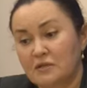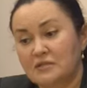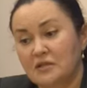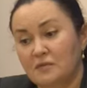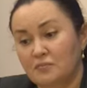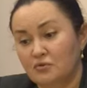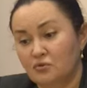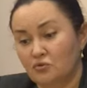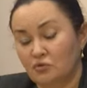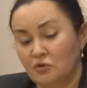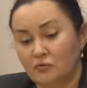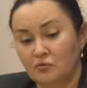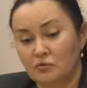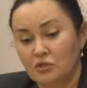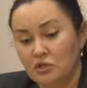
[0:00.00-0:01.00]
запись
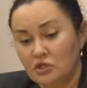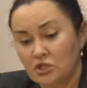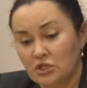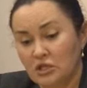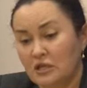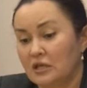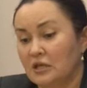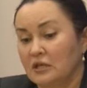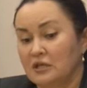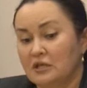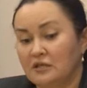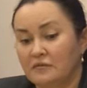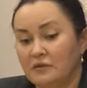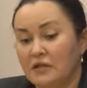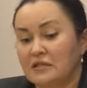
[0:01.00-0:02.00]
трудовой книжки не
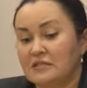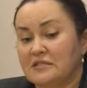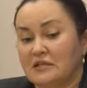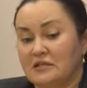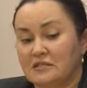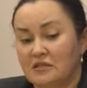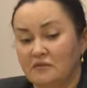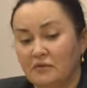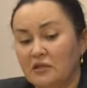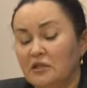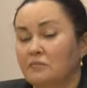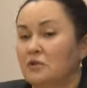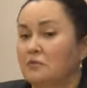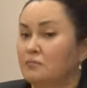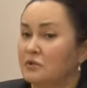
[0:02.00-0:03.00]
является основанием
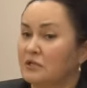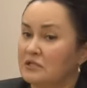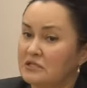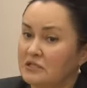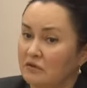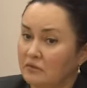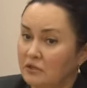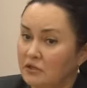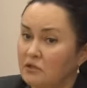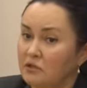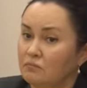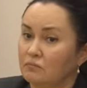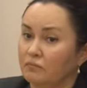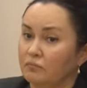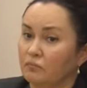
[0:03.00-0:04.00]
для
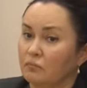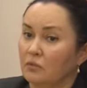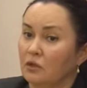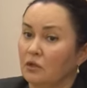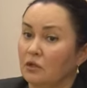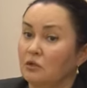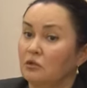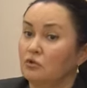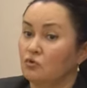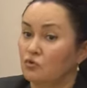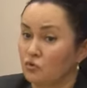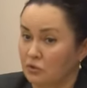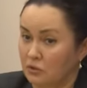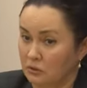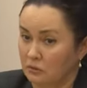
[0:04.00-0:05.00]
предоставления Э,
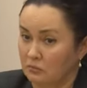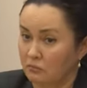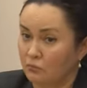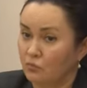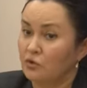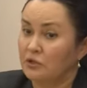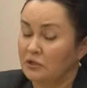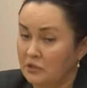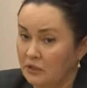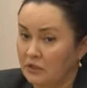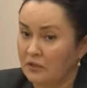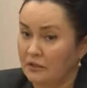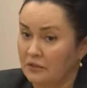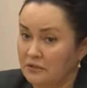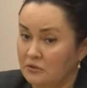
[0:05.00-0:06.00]
льготы по этой
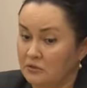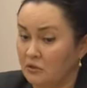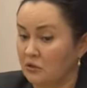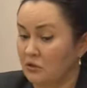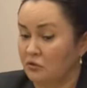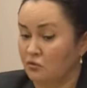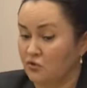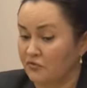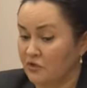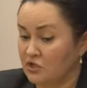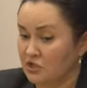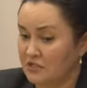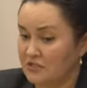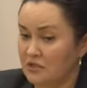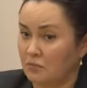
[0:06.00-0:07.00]
награде. То есть
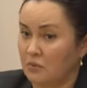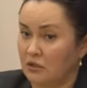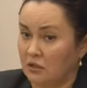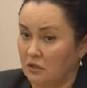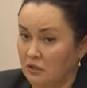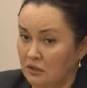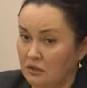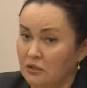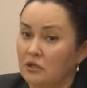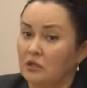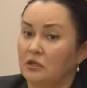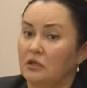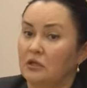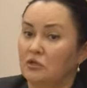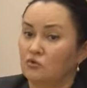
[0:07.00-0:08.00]
важна сама награда
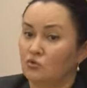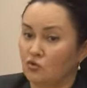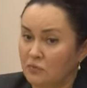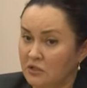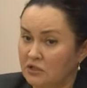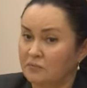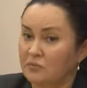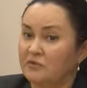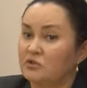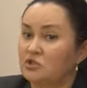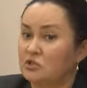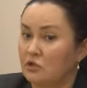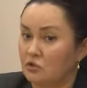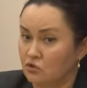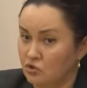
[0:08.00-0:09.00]
и документы,
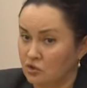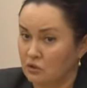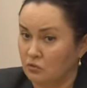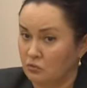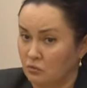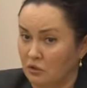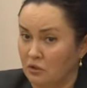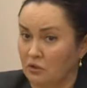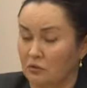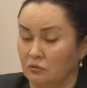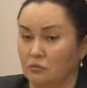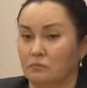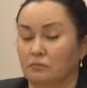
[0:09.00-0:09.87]
подтверждающие эту награду.